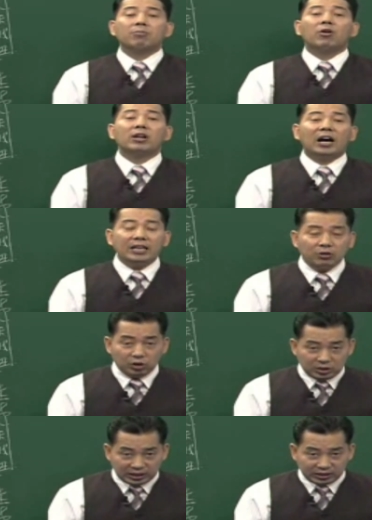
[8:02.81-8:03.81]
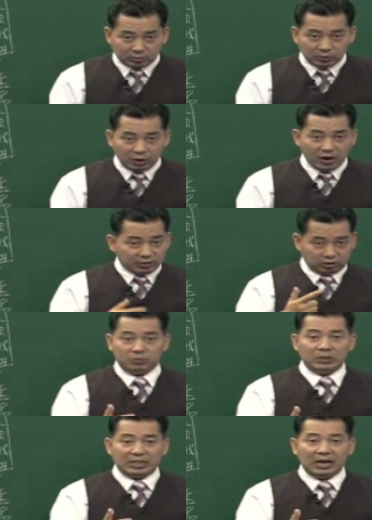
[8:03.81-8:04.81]
변화가 이루어진다 했습니다. 왜
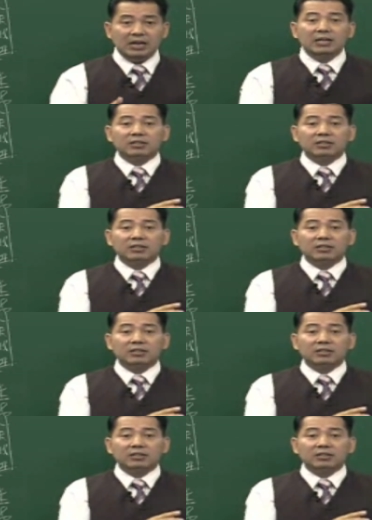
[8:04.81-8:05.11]
그렇습니까?